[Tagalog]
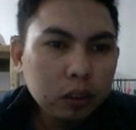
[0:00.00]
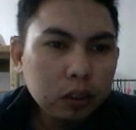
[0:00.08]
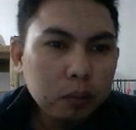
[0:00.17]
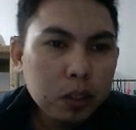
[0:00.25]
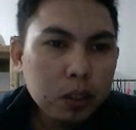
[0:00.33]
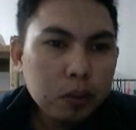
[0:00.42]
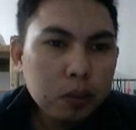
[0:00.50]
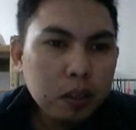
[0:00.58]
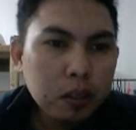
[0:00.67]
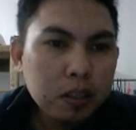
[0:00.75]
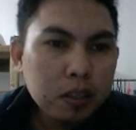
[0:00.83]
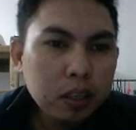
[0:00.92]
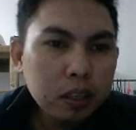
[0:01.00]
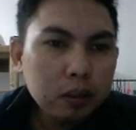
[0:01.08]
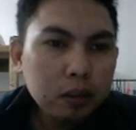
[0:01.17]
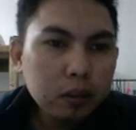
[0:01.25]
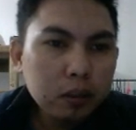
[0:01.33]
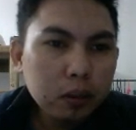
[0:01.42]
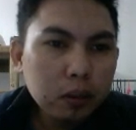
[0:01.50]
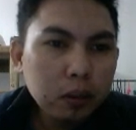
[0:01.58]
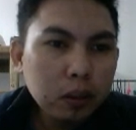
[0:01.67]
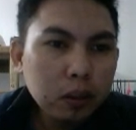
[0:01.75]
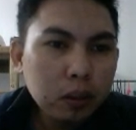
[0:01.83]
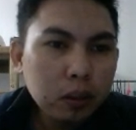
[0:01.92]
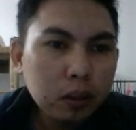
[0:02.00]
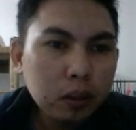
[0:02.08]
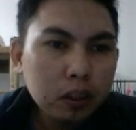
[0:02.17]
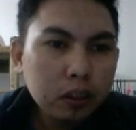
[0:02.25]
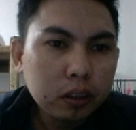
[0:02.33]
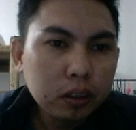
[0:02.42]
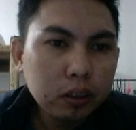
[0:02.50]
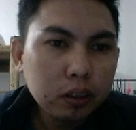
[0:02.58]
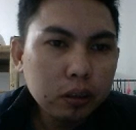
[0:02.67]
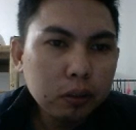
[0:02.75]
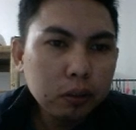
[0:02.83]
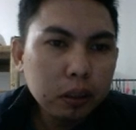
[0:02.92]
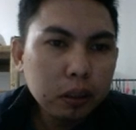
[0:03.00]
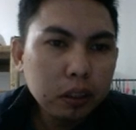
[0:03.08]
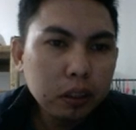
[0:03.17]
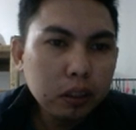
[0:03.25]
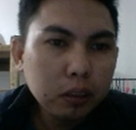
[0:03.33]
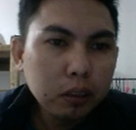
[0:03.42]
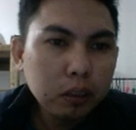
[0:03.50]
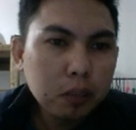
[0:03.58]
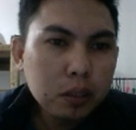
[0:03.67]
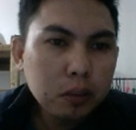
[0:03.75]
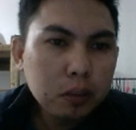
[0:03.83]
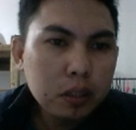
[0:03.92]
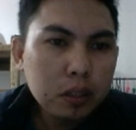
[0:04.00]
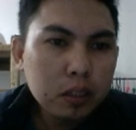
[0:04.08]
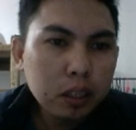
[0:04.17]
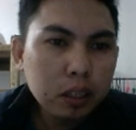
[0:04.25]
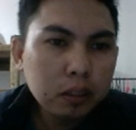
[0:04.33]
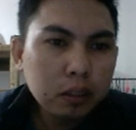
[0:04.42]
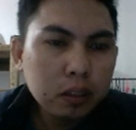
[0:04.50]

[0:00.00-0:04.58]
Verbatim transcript: Visual style control. Yan, dito niyo makikita yung visual style